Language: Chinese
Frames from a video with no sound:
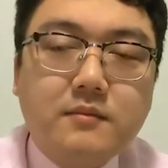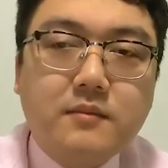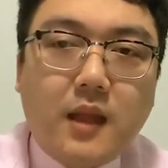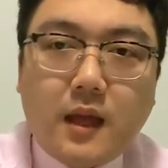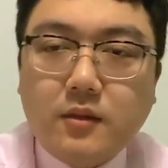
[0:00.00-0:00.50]

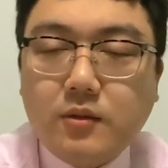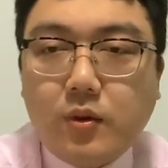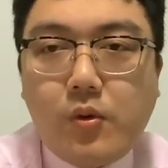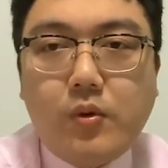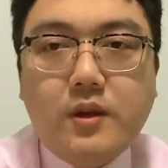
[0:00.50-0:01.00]
他
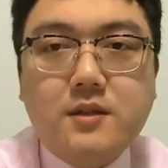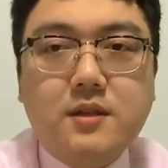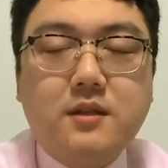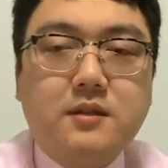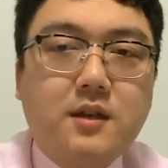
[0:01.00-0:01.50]
都会
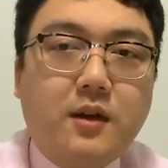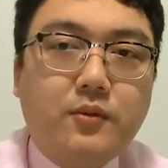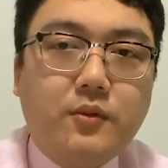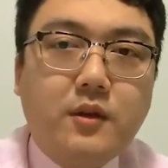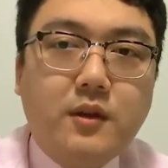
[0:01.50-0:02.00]
倾向
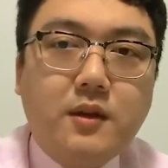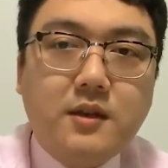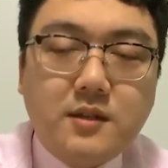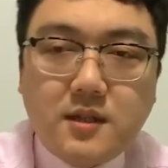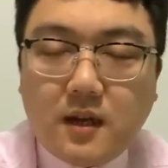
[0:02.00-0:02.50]
于
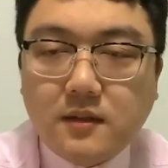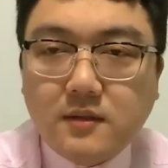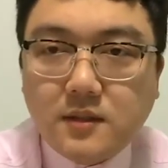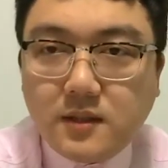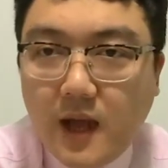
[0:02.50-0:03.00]
向
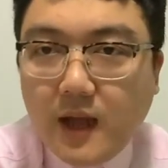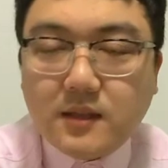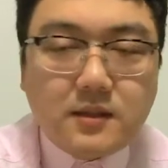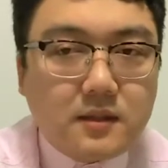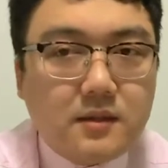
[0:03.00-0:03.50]
下一
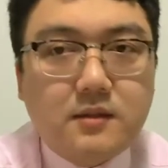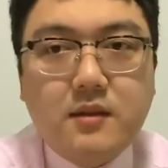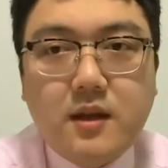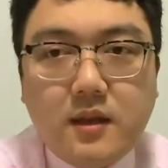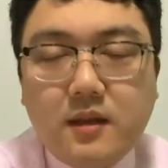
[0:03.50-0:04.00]
层的人
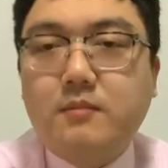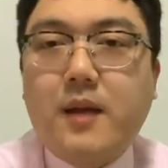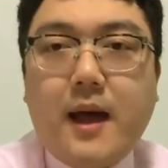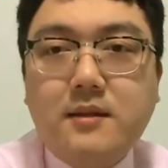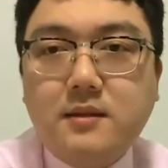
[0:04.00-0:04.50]
隐
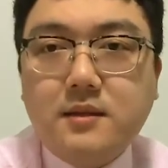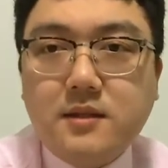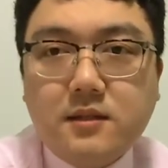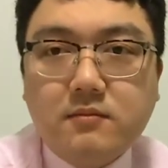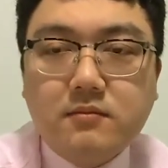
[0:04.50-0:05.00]
瞒自
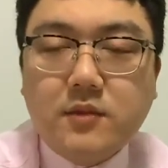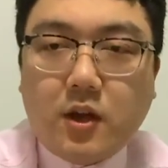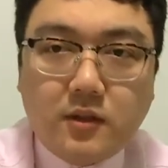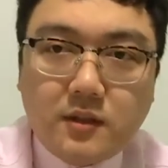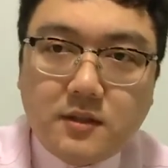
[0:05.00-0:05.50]
己
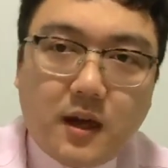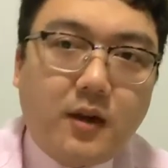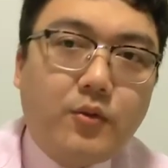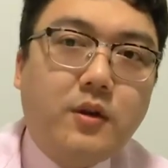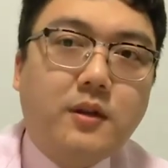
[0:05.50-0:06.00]
到底掌
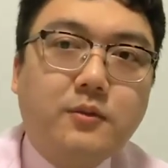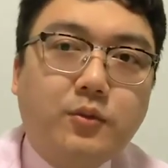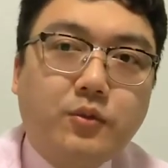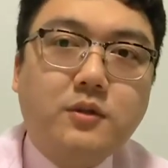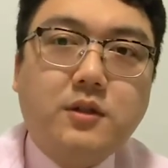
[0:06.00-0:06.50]
握了
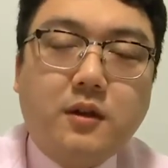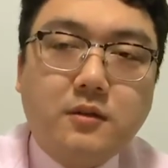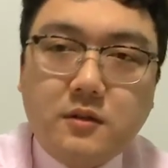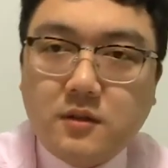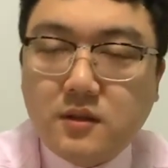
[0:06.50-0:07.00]
多少
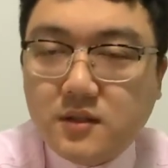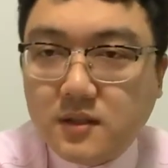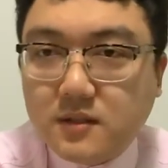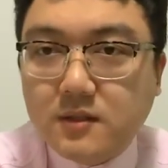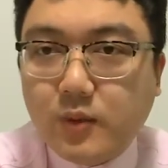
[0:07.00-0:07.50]
实际
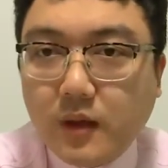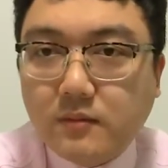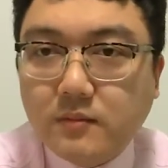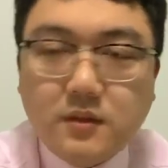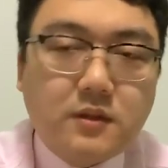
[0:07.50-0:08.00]
资源
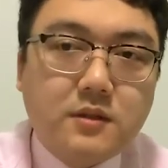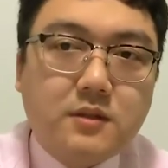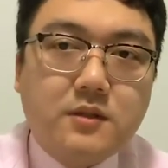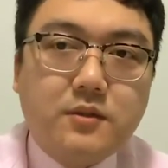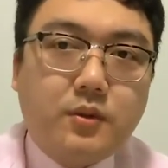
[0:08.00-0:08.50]
和实
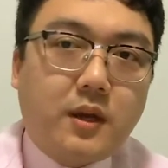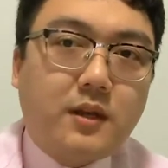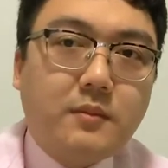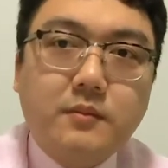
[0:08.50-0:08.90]
际权利。